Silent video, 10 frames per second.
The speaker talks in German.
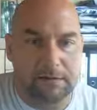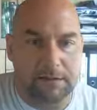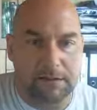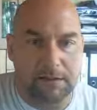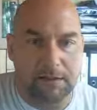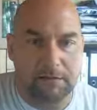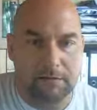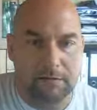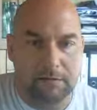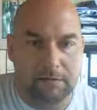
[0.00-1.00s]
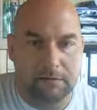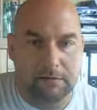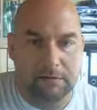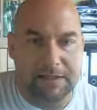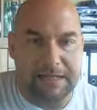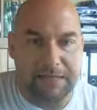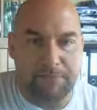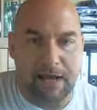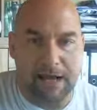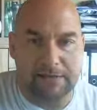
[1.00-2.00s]
Die
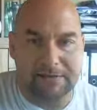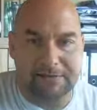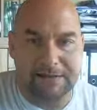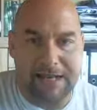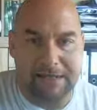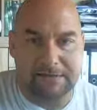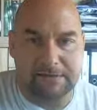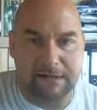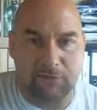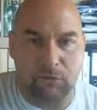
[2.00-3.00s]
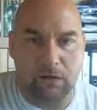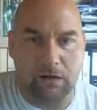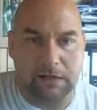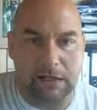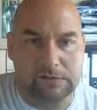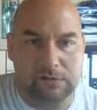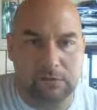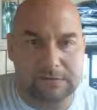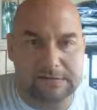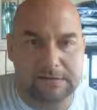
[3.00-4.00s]
Gegebenheiten des Geländes hervorragend
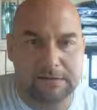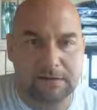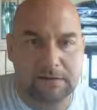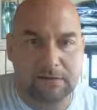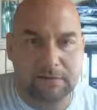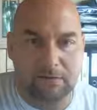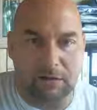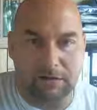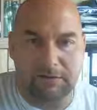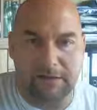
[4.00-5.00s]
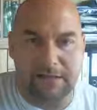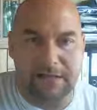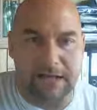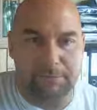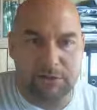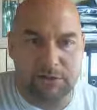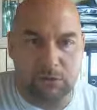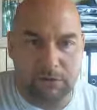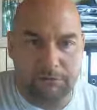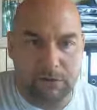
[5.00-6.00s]
ausgenutzt. Und auch die fehlende Gundepression
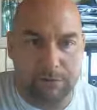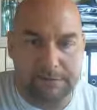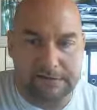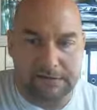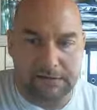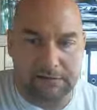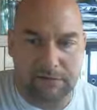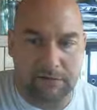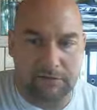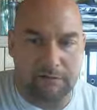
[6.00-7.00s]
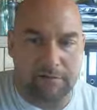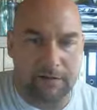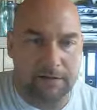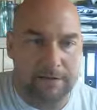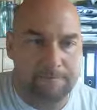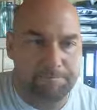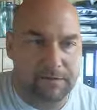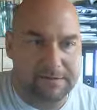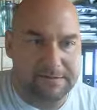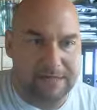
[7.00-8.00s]
irgendwie kompensiert. Und auf jeden Fall
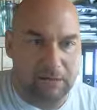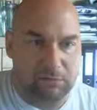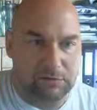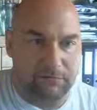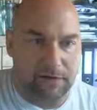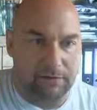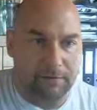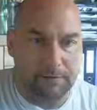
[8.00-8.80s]
sehr gut gefahren.